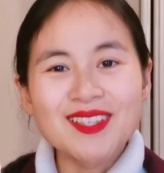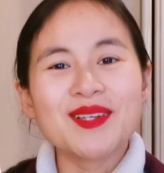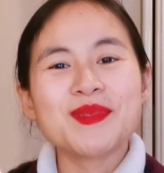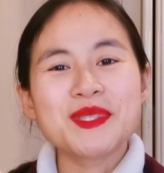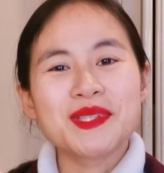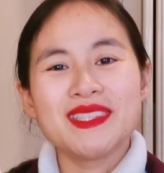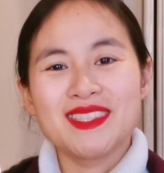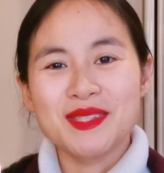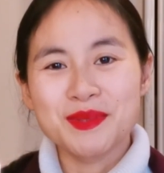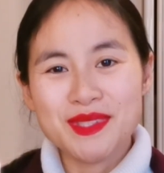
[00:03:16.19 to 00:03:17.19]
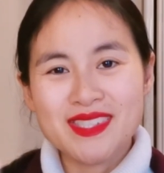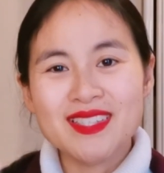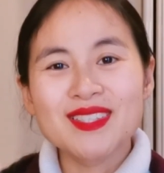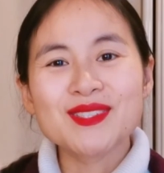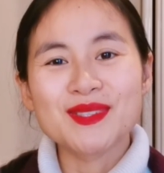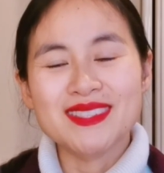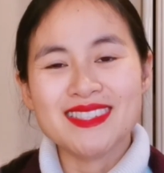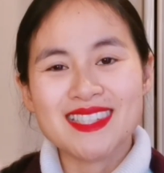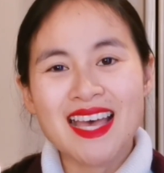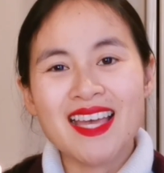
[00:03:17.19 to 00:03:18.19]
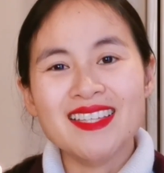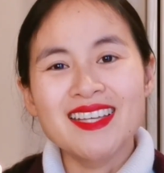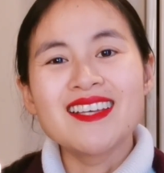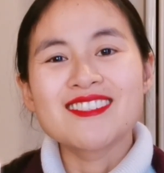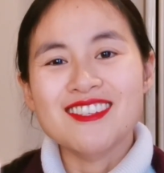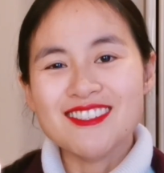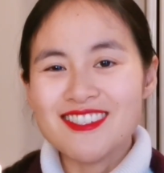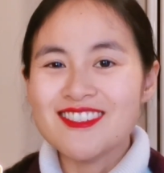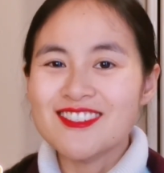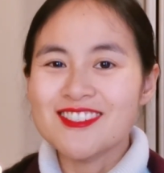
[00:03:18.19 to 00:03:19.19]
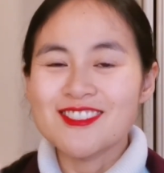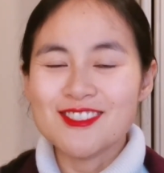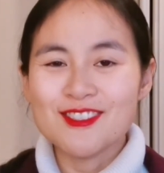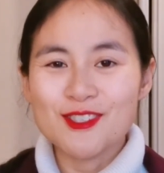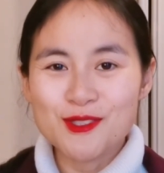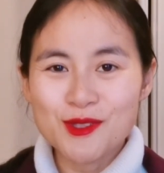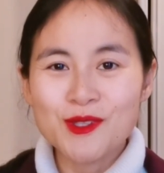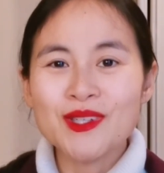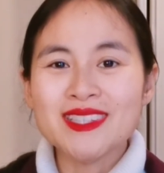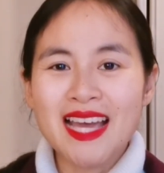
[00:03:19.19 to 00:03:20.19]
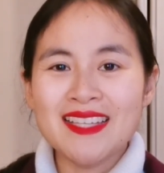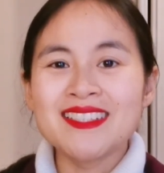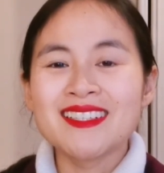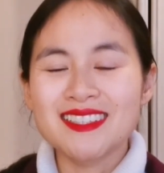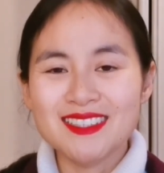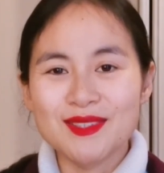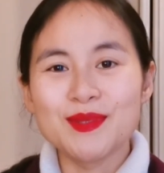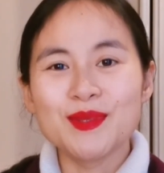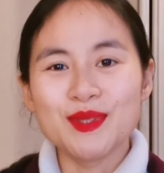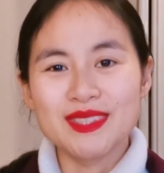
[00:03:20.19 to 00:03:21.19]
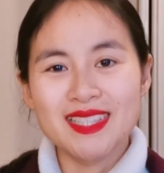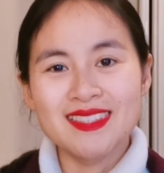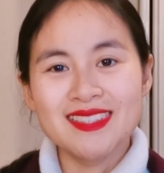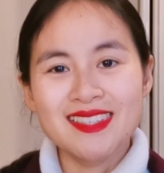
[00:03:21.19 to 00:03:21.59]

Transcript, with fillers: 我们做一个无限的存在，生生世世都做过男人和女人，